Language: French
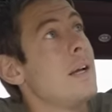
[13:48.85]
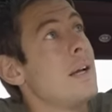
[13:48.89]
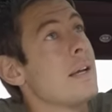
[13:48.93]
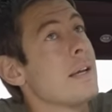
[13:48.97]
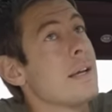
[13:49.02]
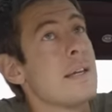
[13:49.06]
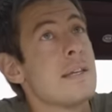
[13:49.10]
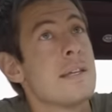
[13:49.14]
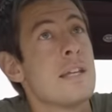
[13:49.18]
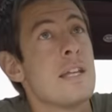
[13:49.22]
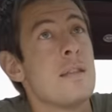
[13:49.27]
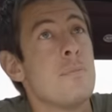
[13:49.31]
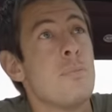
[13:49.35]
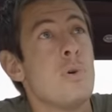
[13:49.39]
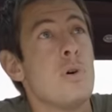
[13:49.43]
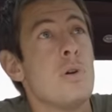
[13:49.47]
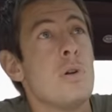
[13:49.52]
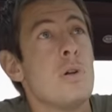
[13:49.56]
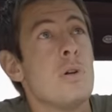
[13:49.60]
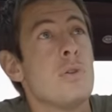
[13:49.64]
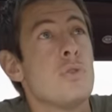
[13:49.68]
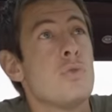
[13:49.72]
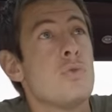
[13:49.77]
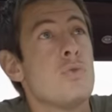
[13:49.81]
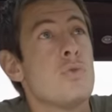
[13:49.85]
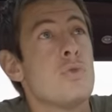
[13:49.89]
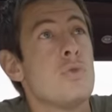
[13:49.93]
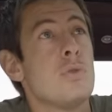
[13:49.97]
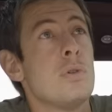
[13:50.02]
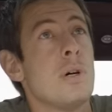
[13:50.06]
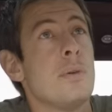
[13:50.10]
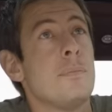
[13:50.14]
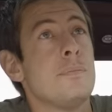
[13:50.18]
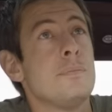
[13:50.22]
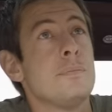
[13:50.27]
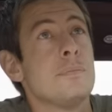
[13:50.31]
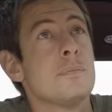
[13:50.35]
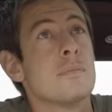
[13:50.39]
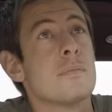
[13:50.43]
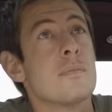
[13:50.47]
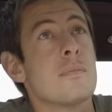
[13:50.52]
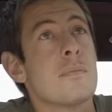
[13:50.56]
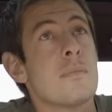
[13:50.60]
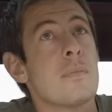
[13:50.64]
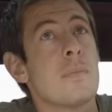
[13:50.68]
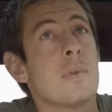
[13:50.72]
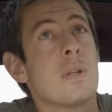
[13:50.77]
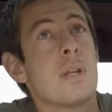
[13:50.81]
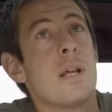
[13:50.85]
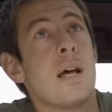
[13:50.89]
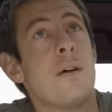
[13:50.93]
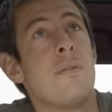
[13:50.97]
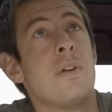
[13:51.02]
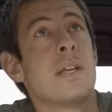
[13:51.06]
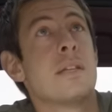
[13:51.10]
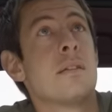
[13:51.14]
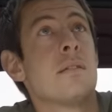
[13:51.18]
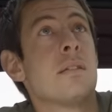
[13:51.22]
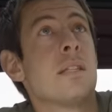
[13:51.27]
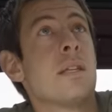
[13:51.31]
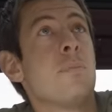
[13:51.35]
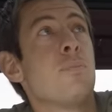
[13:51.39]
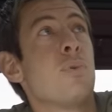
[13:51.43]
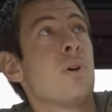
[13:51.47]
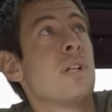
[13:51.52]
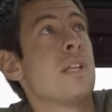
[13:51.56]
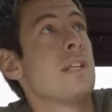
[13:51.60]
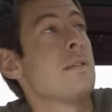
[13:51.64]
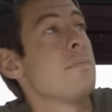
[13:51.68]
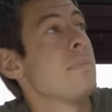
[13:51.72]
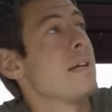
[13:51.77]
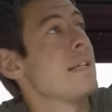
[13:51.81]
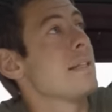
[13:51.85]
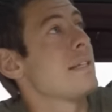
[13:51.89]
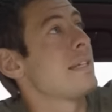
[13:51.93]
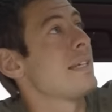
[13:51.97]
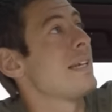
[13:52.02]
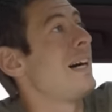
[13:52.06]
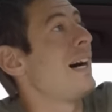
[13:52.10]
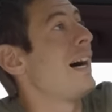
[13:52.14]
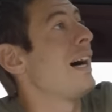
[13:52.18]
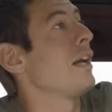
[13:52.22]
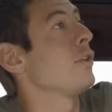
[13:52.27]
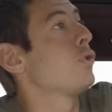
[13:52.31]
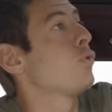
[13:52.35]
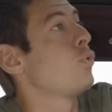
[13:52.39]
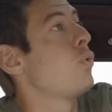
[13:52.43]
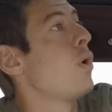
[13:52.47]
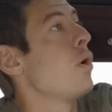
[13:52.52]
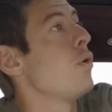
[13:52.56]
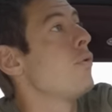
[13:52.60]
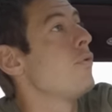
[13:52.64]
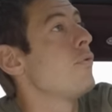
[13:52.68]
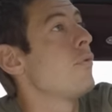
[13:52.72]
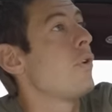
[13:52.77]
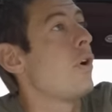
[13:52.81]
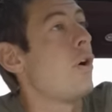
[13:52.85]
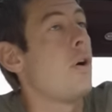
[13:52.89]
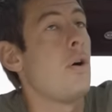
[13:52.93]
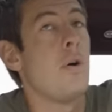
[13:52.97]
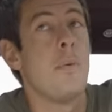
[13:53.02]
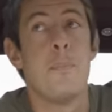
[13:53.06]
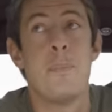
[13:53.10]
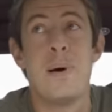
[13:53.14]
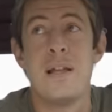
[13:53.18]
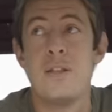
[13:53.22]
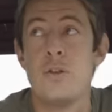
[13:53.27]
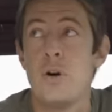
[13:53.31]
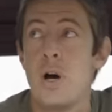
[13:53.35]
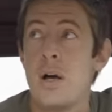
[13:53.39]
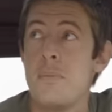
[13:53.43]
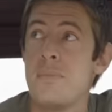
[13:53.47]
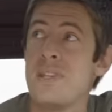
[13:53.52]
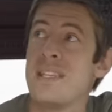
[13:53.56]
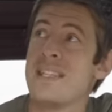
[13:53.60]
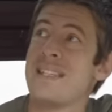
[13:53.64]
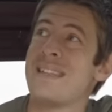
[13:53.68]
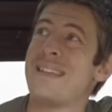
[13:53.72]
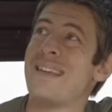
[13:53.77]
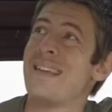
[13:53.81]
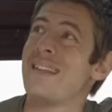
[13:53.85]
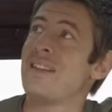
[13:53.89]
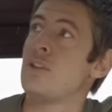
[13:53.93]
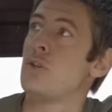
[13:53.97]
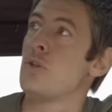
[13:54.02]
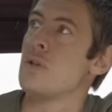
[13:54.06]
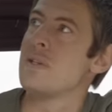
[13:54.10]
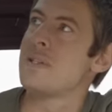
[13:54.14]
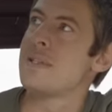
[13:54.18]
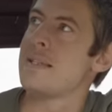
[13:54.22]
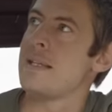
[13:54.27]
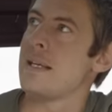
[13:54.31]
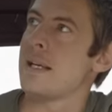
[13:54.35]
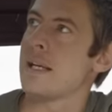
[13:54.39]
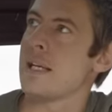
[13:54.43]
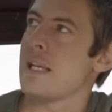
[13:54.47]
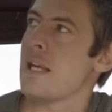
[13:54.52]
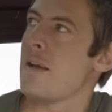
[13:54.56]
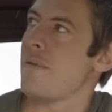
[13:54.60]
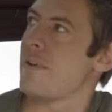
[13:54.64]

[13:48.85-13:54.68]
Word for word: Cricket ball, toujours avec des poignées de maintien, un toit ouvrant panoramique qui est de série